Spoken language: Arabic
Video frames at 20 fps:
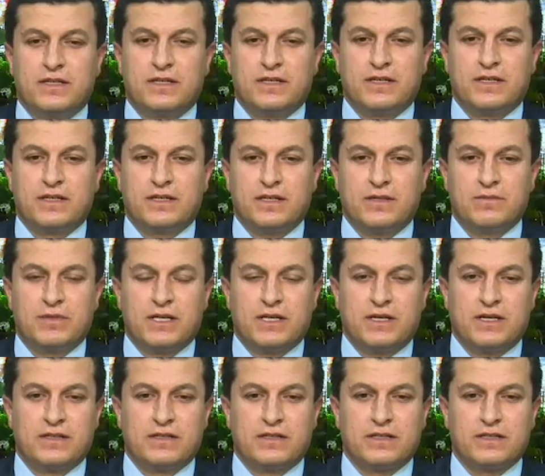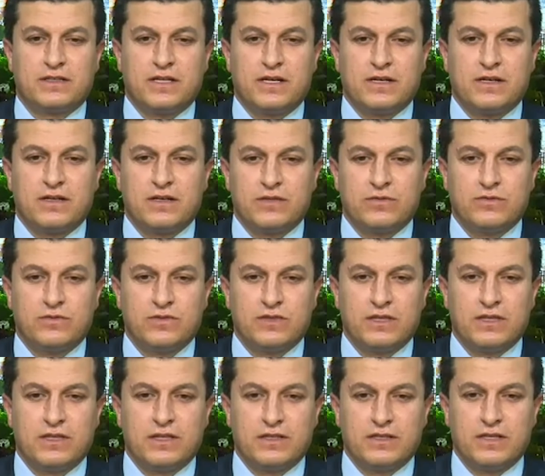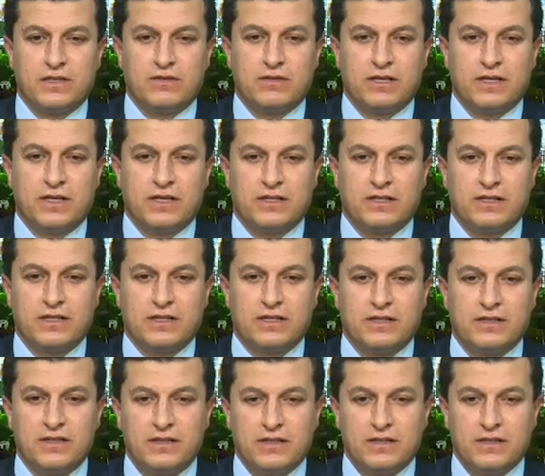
هي عبارة عن غطاء قانوني للدولة حتى